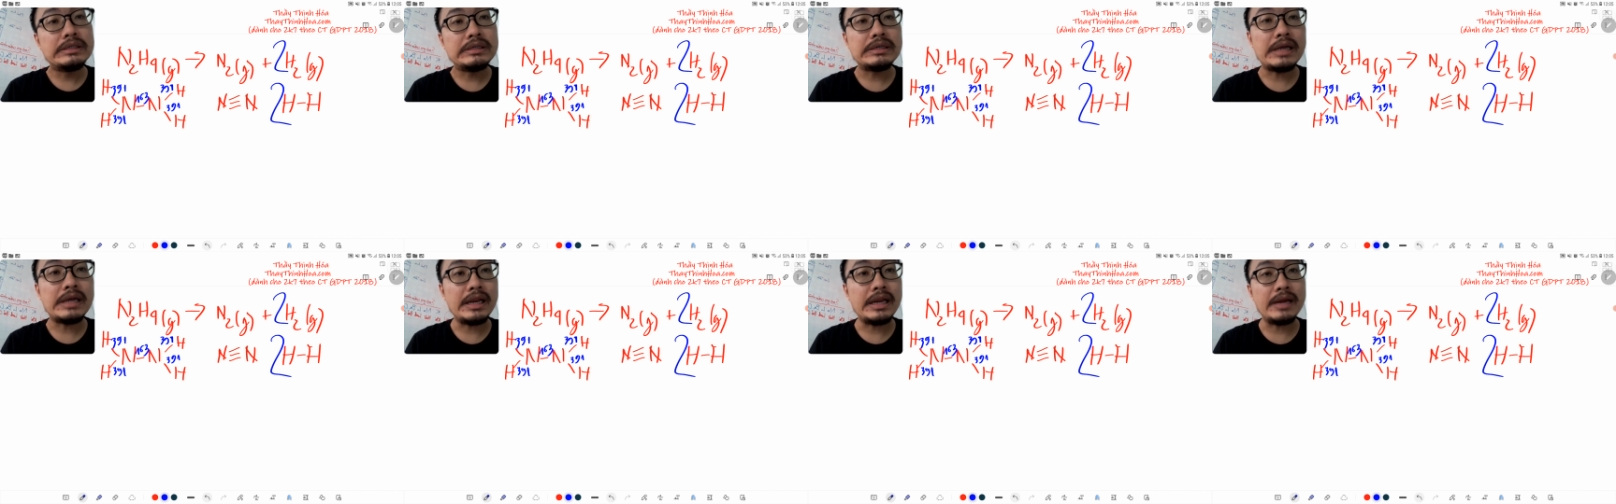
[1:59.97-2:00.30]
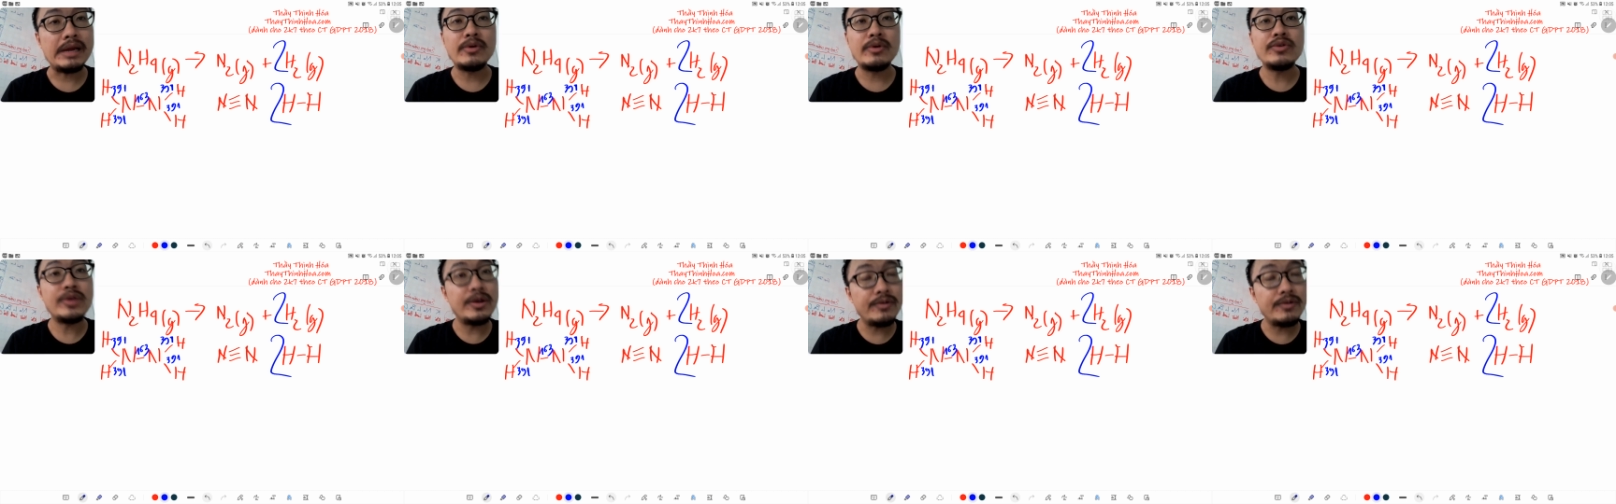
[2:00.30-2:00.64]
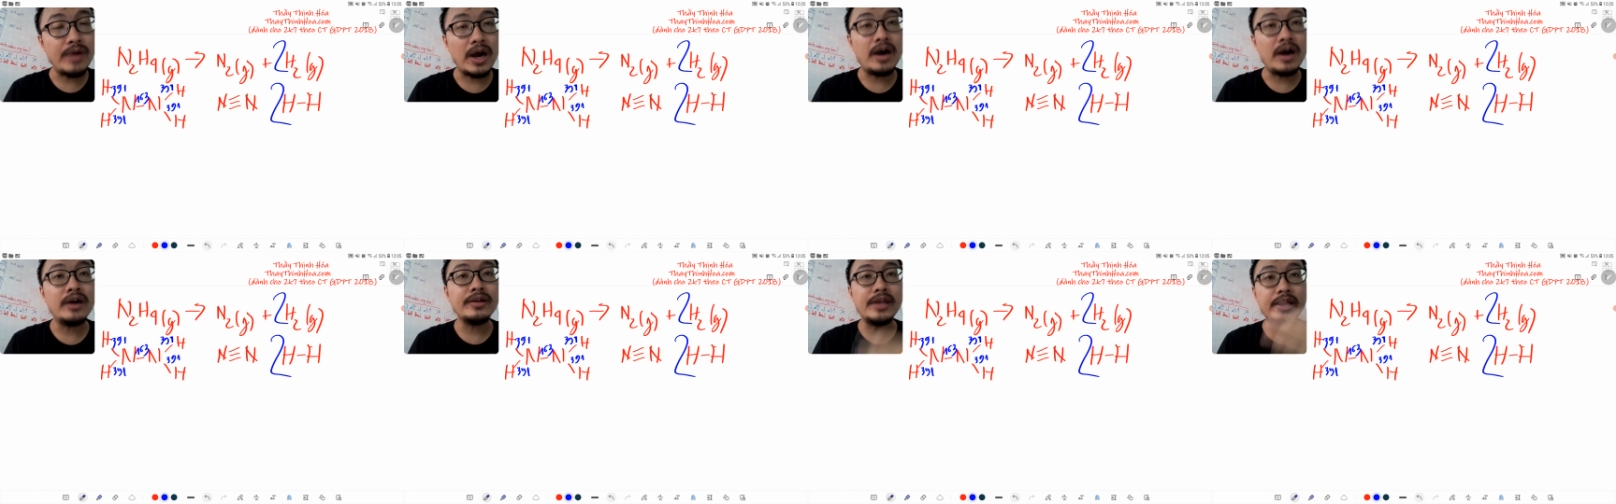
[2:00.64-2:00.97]
hay là bao nhiêu
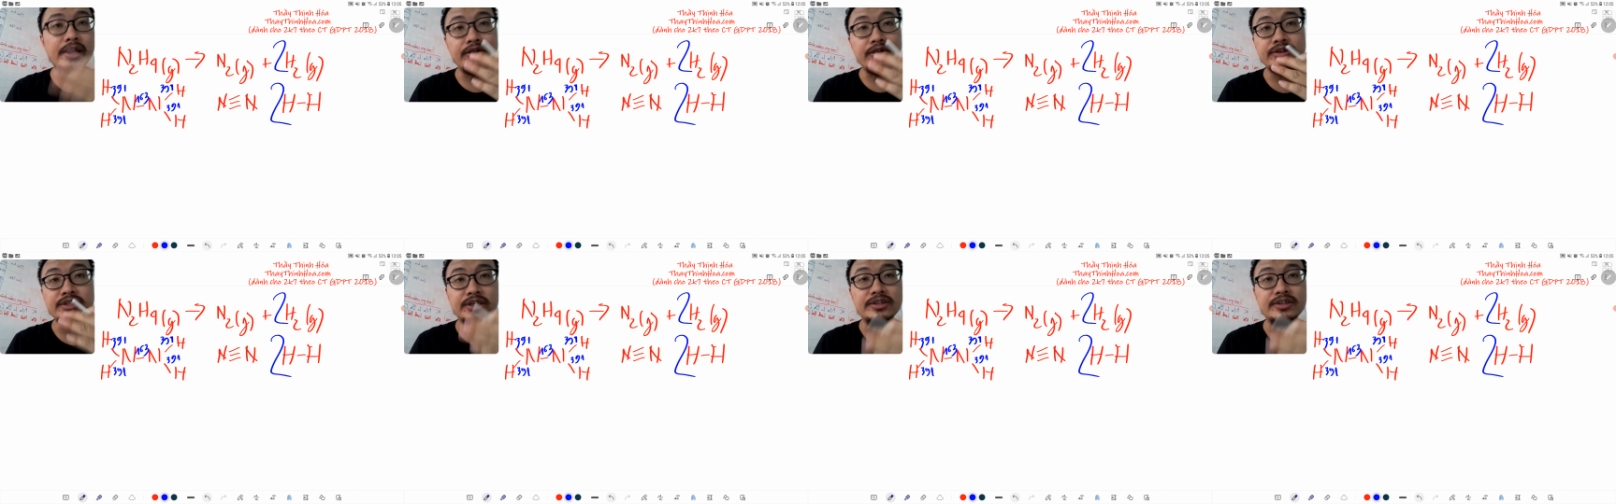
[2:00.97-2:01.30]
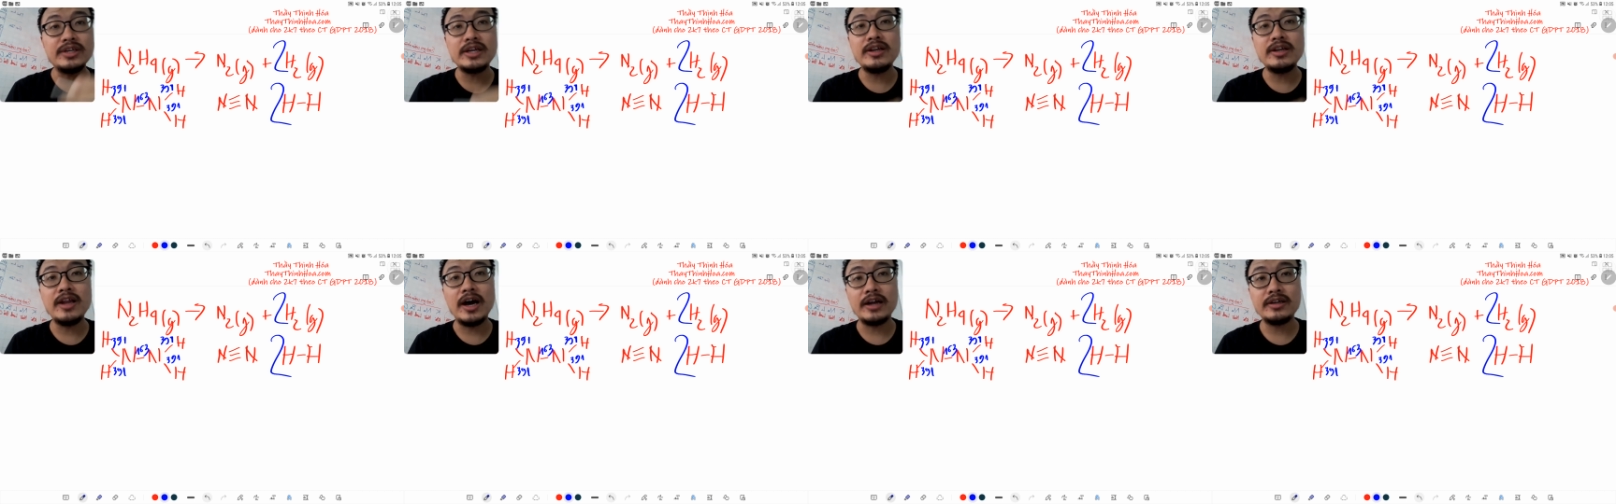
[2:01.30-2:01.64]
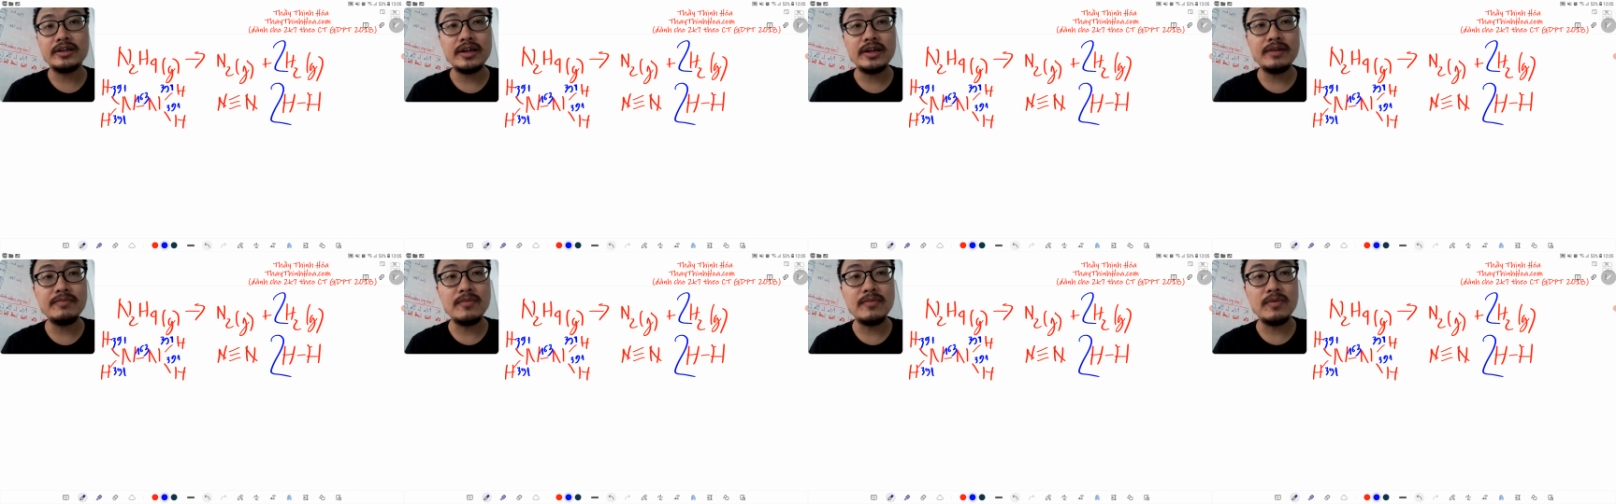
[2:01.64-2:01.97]
đó thì nó có sự chênh lệch
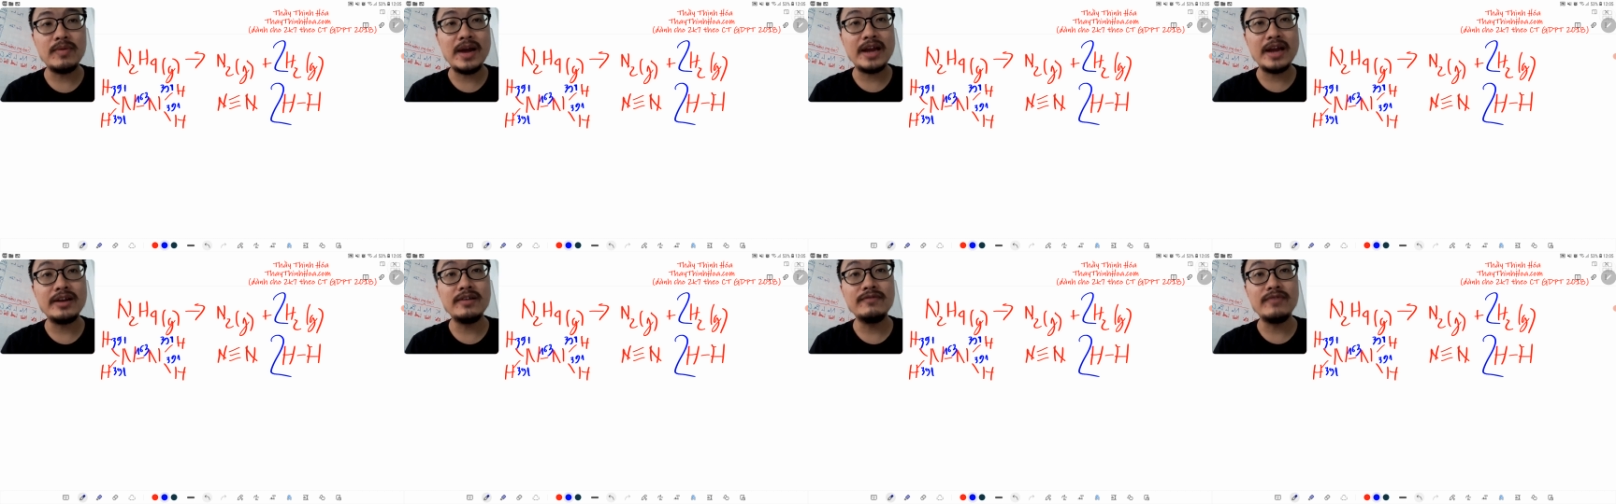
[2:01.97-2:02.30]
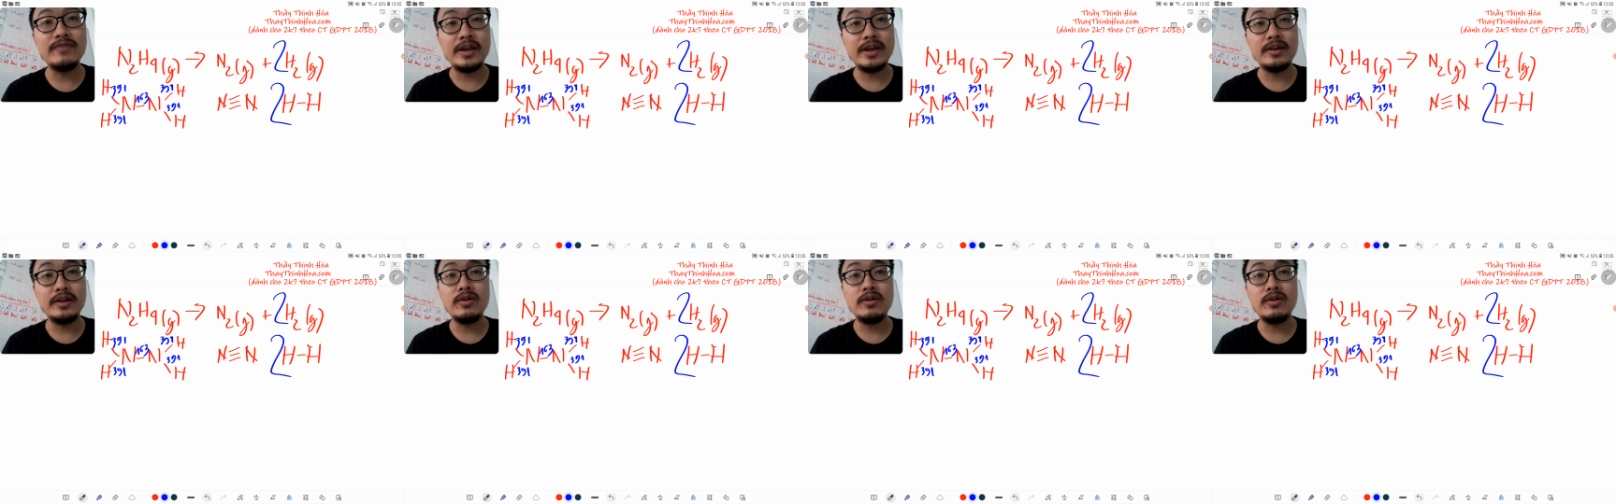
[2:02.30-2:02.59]
ha, một hai đơn vị thì